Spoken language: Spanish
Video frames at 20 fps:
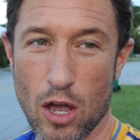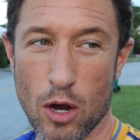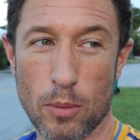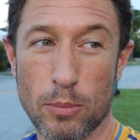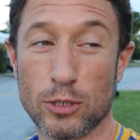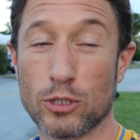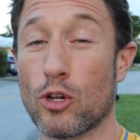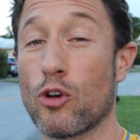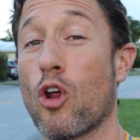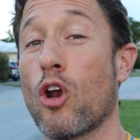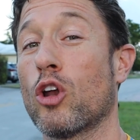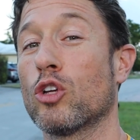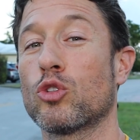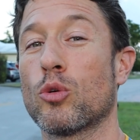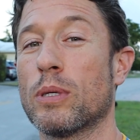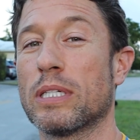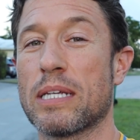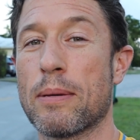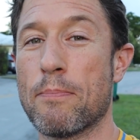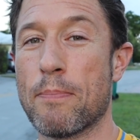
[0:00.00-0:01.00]
como si no lo
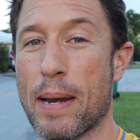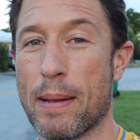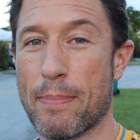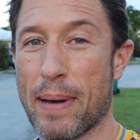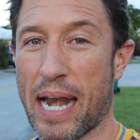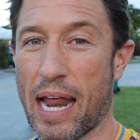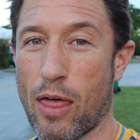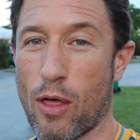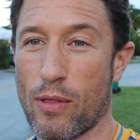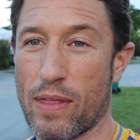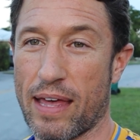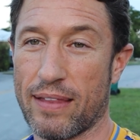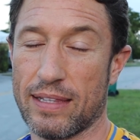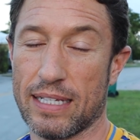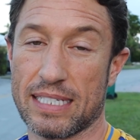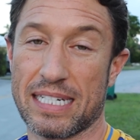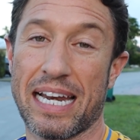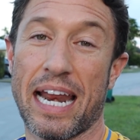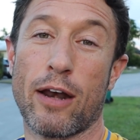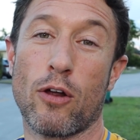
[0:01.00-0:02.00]
tuviesen preparado de
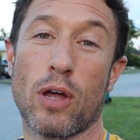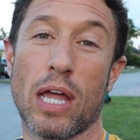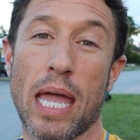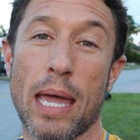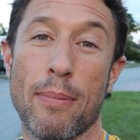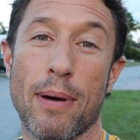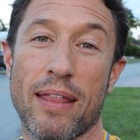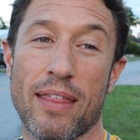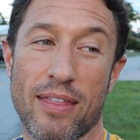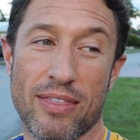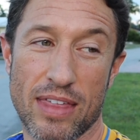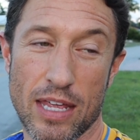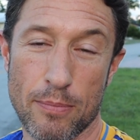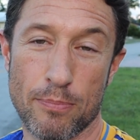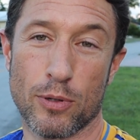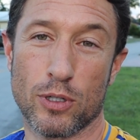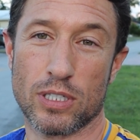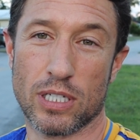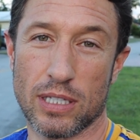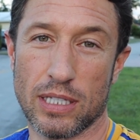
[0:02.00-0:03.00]
antes. Claro, ¿qué va a
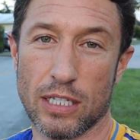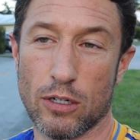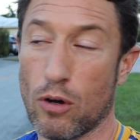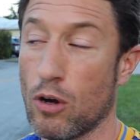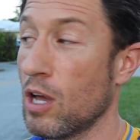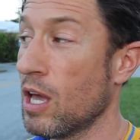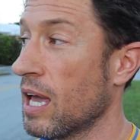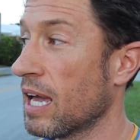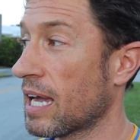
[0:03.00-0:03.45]
decir Pochettino?